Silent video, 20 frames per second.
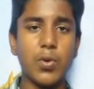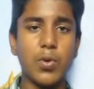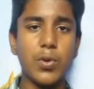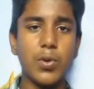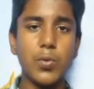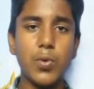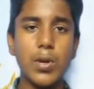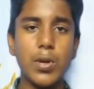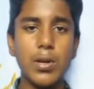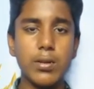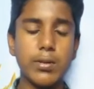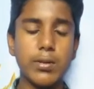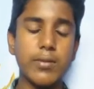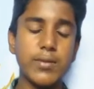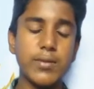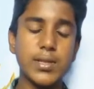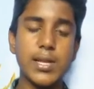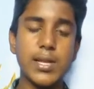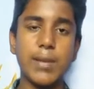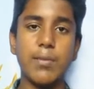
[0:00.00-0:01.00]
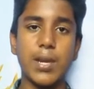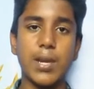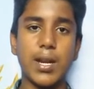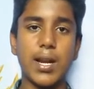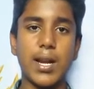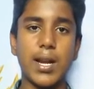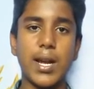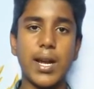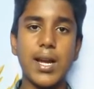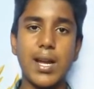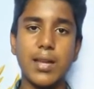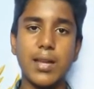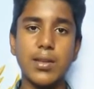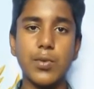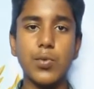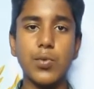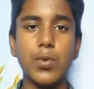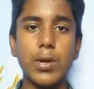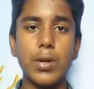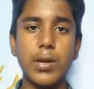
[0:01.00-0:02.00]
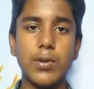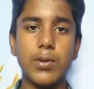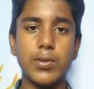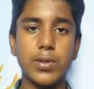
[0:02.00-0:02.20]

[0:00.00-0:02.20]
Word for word: ஒரு ஊர்ல வந்து விவசாயம் பண்றாங்க அந்த ஊர்ல